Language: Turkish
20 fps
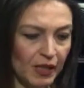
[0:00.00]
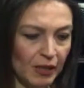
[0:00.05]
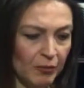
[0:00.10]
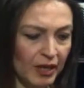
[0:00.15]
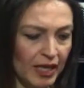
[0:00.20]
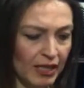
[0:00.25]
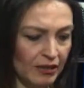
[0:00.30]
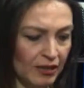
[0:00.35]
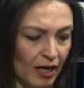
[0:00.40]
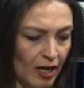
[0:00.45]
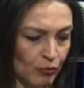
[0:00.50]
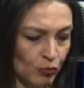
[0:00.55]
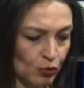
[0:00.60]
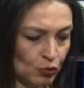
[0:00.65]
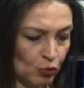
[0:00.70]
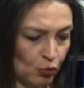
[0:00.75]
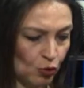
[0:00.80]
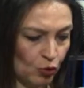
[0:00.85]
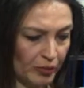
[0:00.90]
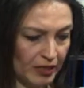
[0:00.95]
Ben daha
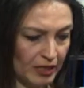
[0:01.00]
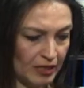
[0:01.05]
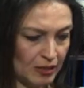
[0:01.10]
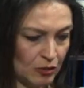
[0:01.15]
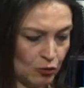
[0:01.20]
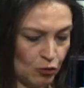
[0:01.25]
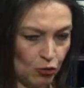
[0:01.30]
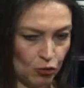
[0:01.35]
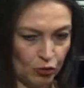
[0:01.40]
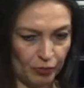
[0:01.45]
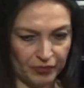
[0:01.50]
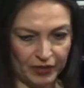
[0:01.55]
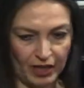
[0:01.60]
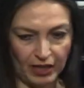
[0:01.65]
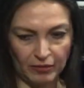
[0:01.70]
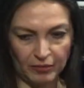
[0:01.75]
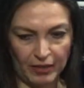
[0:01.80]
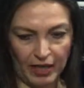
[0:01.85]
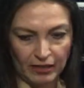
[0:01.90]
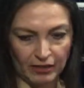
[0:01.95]
mutlu olmak
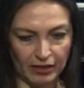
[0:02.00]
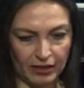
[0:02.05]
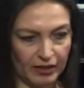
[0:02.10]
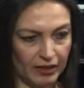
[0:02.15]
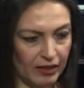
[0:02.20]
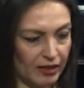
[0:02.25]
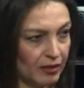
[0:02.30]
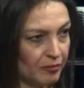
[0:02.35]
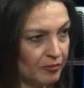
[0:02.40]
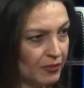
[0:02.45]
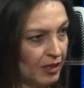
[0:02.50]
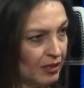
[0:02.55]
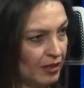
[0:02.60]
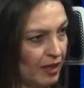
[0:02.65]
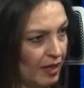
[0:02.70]
istiyorumdan ben kariyerimde